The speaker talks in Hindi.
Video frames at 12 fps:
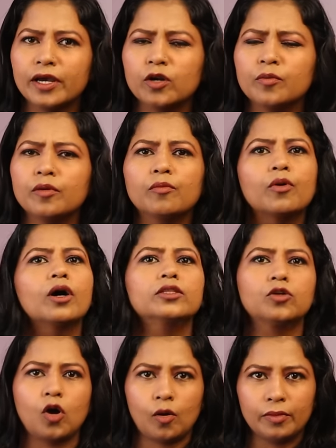बहनों में
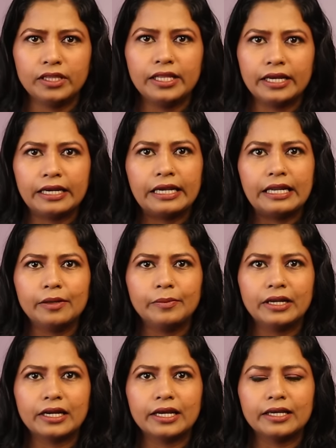बहुत कॉमन देखने के लिए
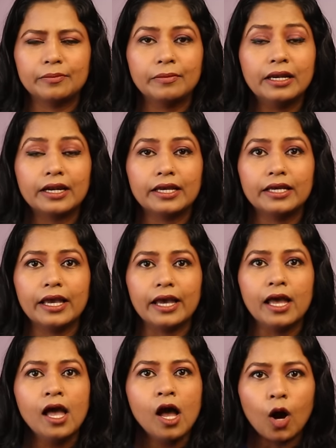मिल गई मिल रही है